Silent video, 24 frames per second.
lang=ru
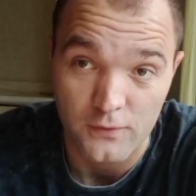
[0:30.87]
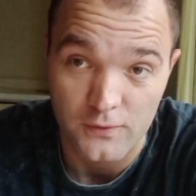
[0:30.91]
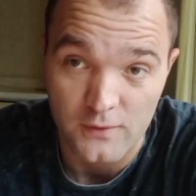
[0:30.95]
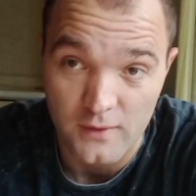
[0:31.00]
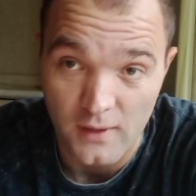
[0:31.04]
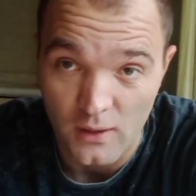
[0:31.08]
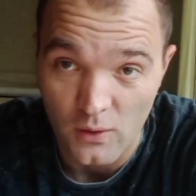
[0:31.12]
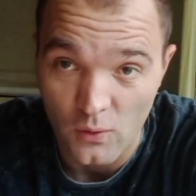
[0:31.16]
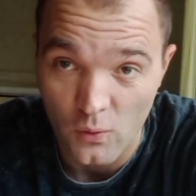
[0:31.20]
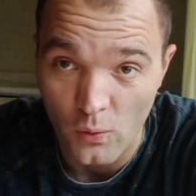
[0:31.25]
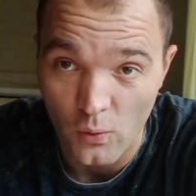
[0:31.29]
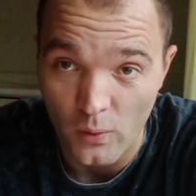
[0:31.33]

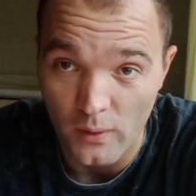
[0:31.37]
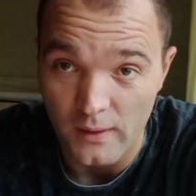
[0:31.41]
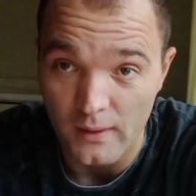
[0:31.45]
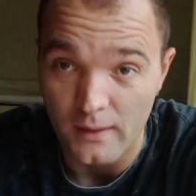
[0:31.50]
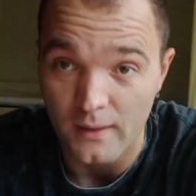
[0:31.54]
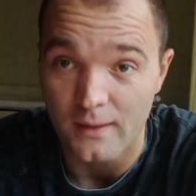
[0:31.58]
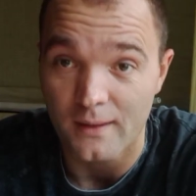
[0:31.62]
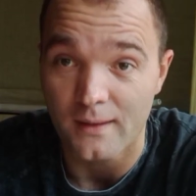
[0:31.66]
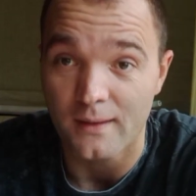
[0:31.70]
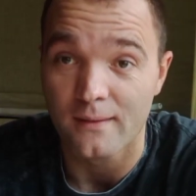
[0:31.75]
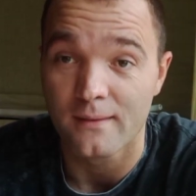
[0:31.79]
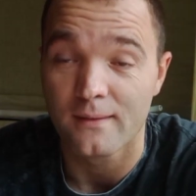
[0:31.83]
Второе.
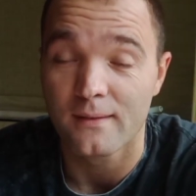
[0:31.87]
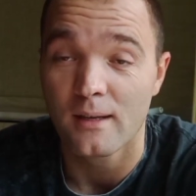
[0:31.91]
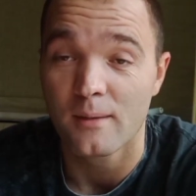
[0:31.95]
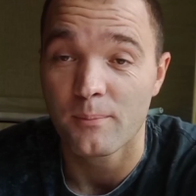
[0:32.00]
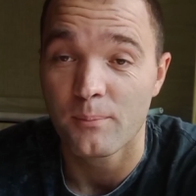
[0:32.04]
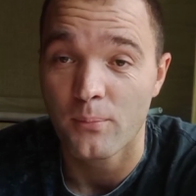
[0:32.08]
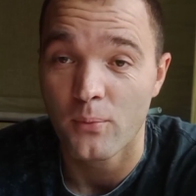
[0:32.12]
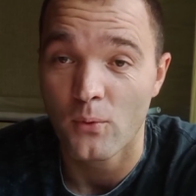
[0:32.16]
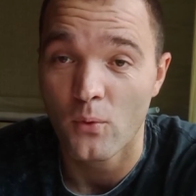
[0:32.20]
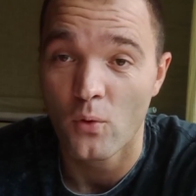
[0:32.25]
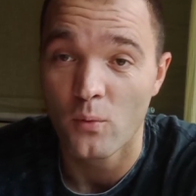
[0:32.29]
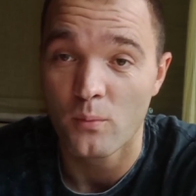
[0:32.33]

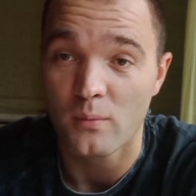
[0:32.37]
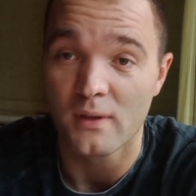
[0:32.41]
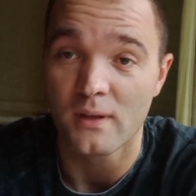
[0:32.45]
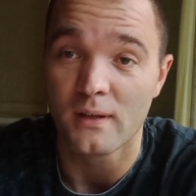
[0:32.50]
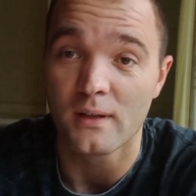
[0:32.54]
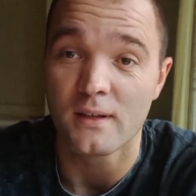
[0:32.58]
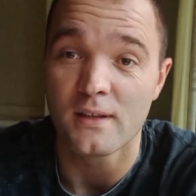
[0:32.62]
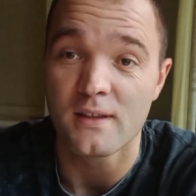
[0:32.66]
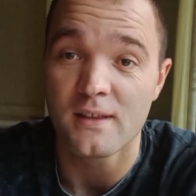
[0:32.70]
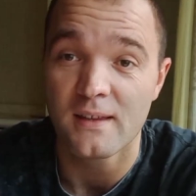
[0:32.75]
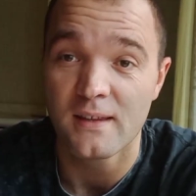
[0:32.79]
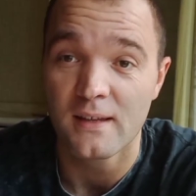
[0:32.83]

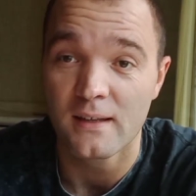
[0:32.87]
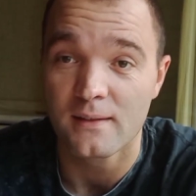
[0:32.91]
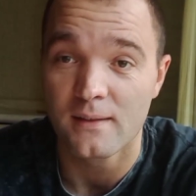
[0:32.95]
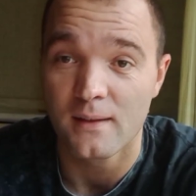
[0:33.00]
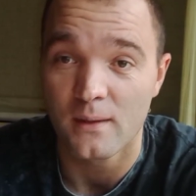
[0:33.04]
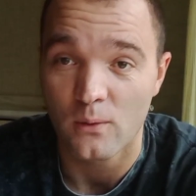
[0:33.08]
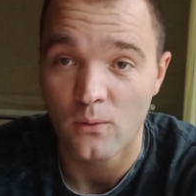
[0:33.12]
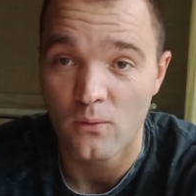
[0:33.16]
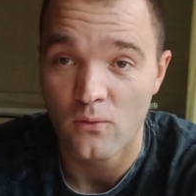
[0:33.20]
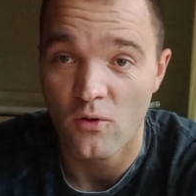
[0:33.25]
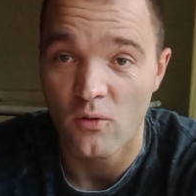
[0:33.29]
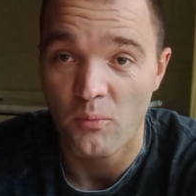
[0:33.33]
Запомни, нет
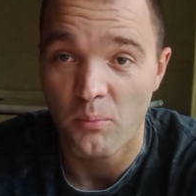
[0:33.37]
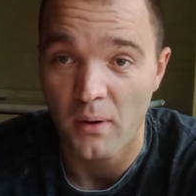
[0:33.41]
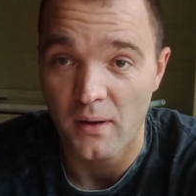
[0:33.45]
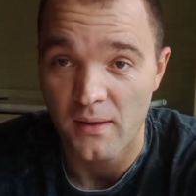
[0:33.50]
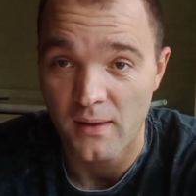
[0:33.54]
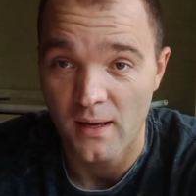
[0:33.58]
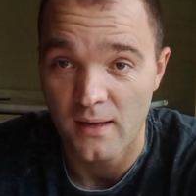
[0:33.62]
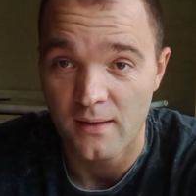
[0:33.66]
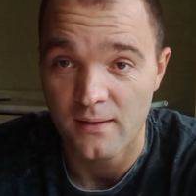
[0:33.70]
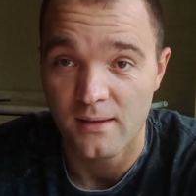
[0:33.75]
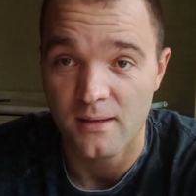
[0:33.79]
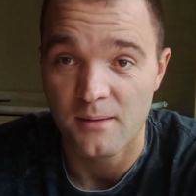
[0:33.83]
такого
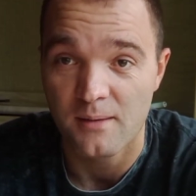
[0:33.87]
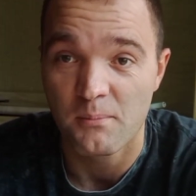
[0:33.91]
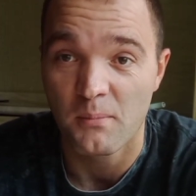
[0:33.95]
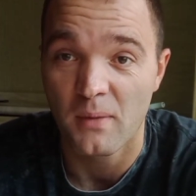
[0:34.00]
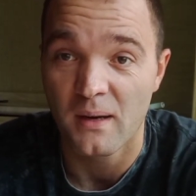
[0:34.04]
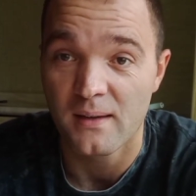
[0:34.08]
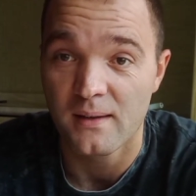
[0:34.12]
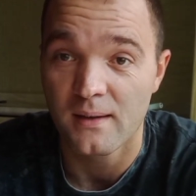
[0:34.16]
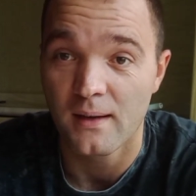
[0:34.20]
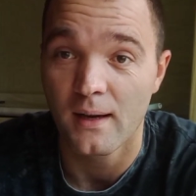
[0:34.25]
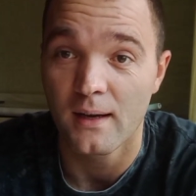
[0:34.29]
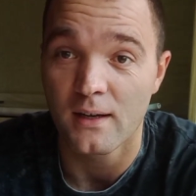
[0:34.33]
понятия
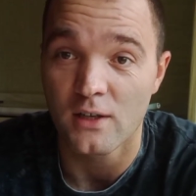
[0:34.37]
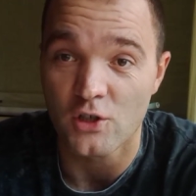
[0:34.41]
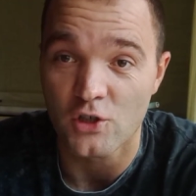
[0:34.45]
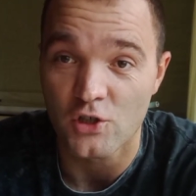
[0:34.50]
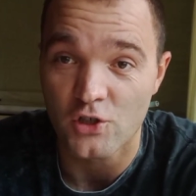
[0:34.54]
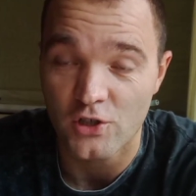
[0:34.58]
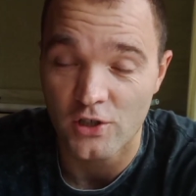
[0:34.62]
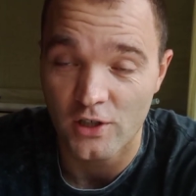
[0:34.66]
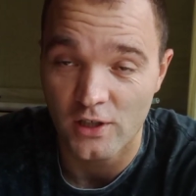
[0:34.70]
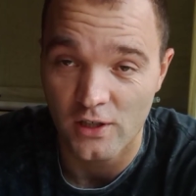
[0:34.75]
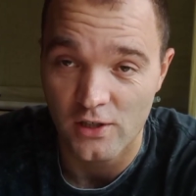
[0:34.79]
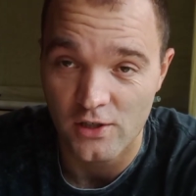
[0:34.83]
«моя
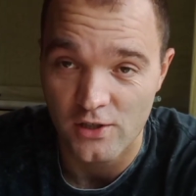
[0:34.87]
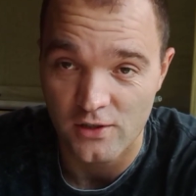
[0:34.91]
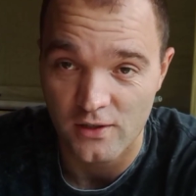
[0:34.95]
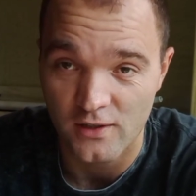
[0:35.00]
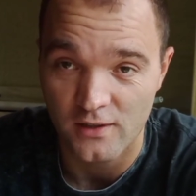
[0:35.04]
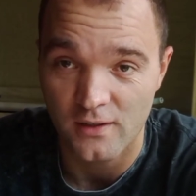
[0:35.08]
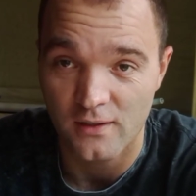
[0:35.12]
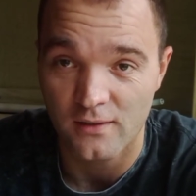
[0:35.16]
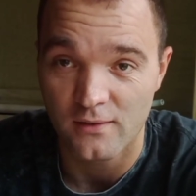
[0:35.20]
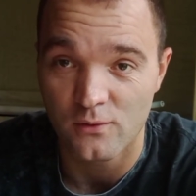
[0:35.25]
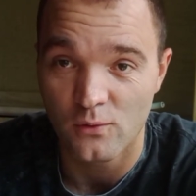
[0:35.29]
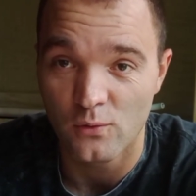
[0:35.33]
женщина».
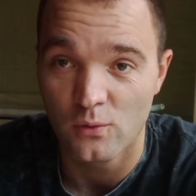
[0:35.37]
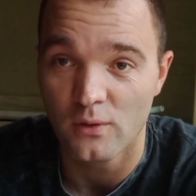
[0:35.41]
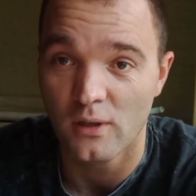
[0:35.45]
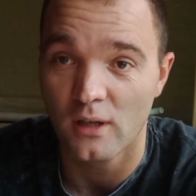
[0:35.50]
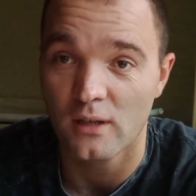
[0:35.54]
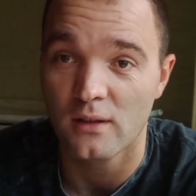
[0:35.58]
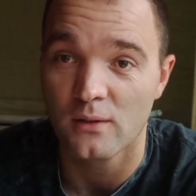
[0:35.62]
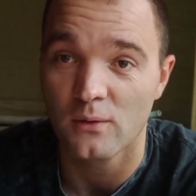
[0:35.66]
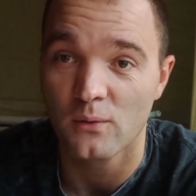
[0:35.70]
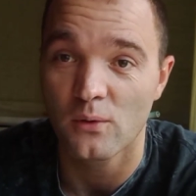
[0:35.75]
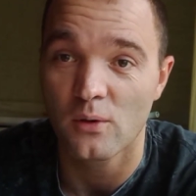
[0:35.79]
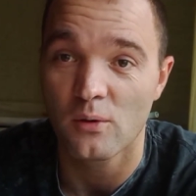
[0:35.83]
Есть
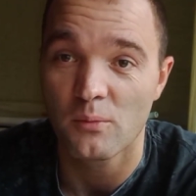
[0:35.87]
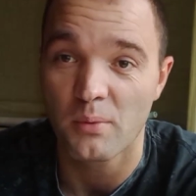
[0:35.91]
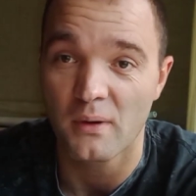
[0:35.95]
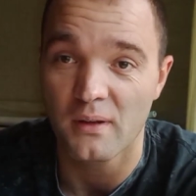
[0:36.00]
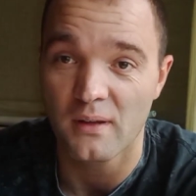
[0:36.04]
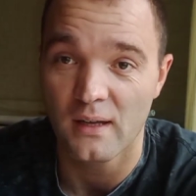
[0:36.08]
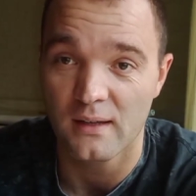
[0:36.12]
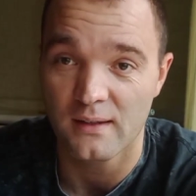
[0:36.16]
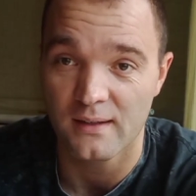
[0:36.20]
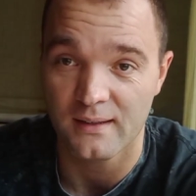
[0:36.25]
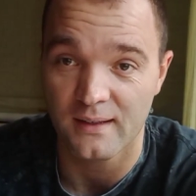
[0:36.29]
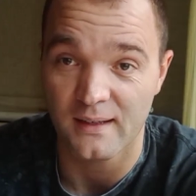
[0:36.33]
только такое
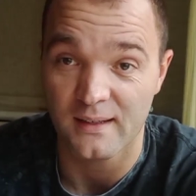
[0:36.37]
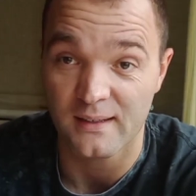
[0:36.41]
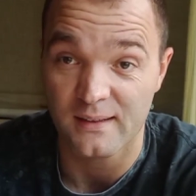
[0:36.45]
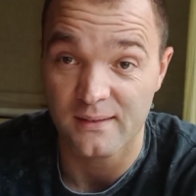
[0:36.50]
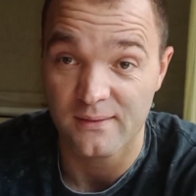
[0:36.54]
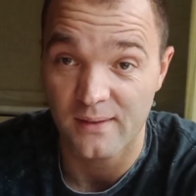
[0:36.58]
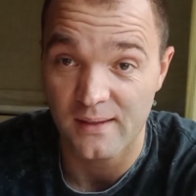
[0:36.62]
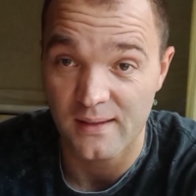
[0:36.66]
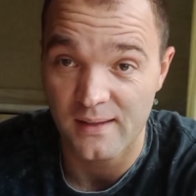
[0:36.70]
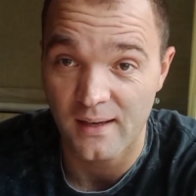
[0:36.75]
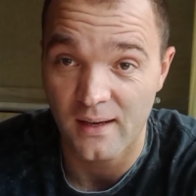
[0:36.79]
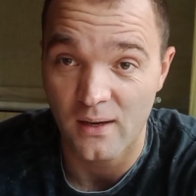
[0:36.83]
понятие, как
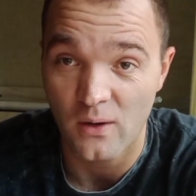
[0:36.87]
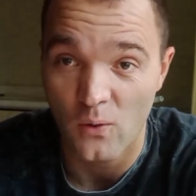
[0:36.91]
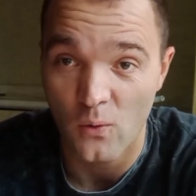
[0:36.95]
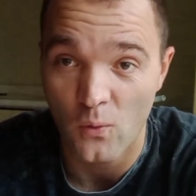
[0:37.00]
«твоя